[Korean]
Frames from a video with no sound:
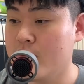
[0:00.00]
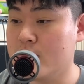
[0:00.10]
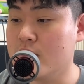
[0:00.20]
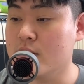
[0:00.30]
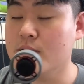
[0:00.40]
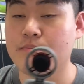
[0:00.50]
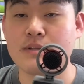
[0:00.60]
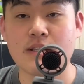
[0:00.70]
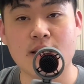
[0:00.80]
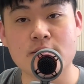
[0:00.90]
근데 이
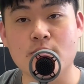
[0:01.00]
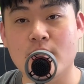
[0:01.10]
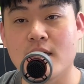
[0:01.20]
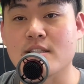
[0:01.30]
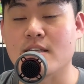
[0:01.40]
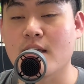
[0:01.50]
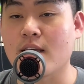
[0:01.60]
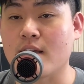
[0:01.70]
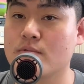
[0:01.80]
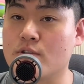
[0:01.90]
피에조라는
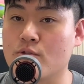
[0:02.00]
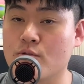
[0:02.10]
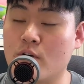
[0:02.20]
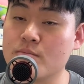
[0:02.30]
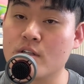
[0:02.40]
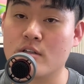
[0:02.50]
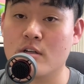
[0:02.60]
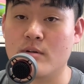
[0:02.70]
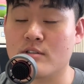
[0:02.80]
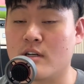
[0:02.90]
게 저도 검색을
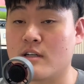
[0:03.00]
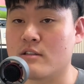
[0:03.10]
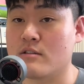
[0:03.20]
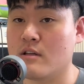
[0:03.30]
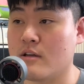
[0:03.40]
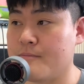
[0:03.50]
해봐서 알았는데